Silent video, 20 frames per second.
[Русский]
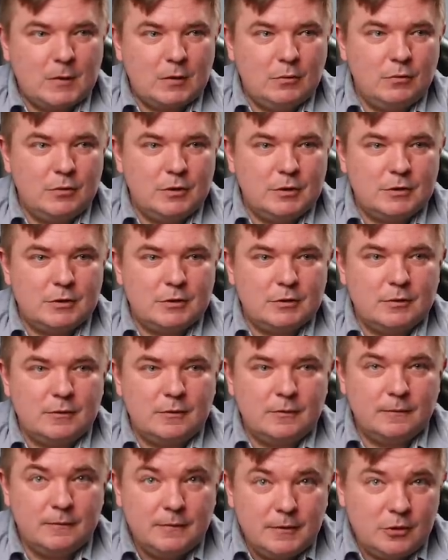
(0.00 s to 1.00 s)
То есть
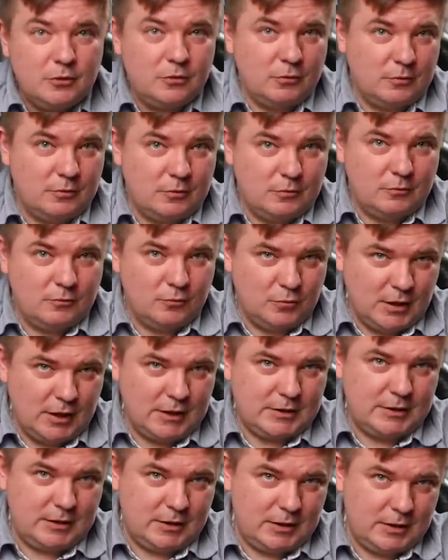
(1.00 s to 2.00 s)
видео у
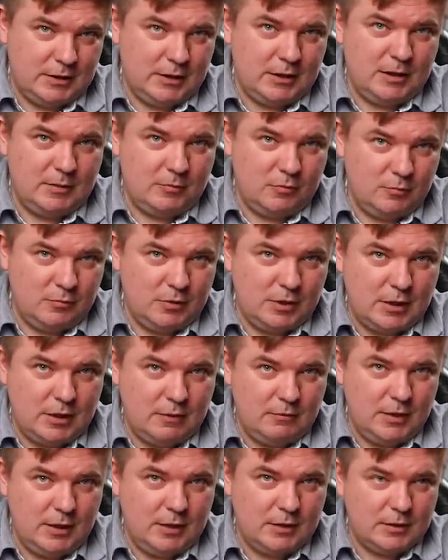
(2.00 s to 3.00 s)
нас на канале
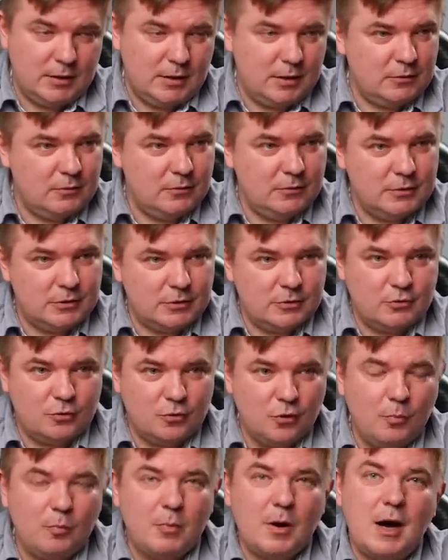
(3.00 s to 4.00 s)
публиковали, да, то есть
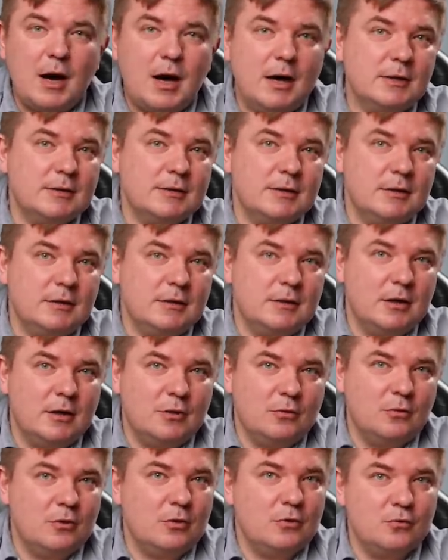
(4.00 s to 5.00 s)
топ акций,
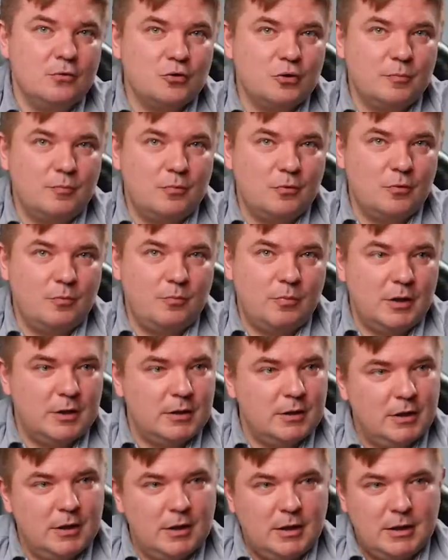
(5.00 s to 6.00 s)
которые нужно
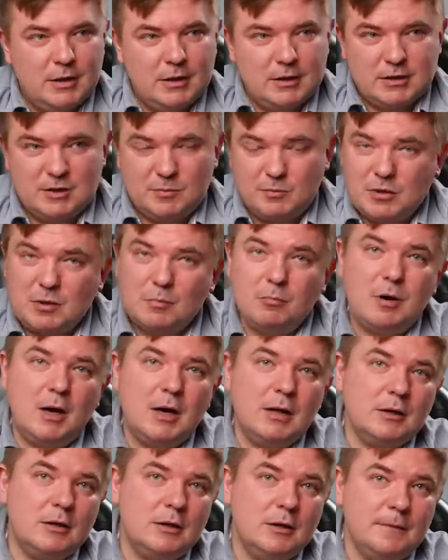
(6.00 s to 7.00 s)
покупать.
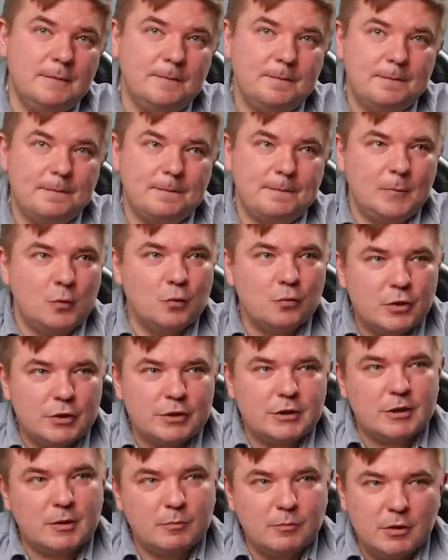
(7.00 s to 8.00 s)
Сбербанк, ну то
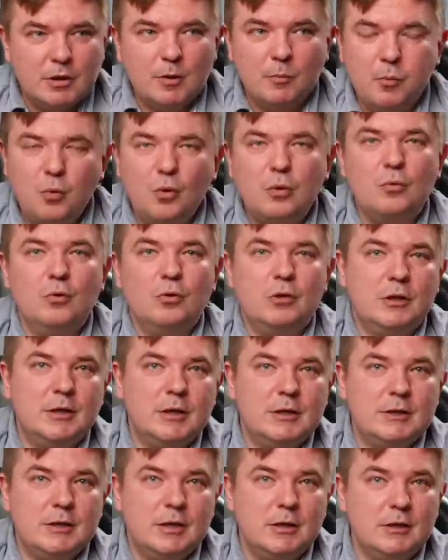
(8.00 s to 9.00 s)
есть это было полгода
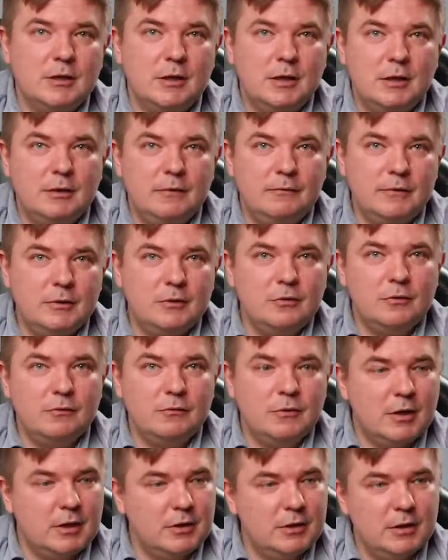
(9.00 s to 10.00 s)
назад, да,
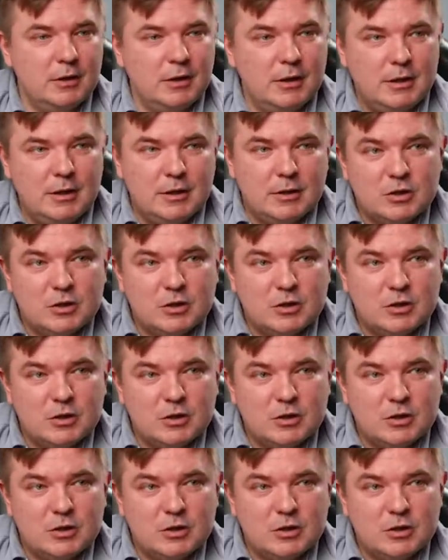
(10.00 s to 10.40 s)
видео выходило.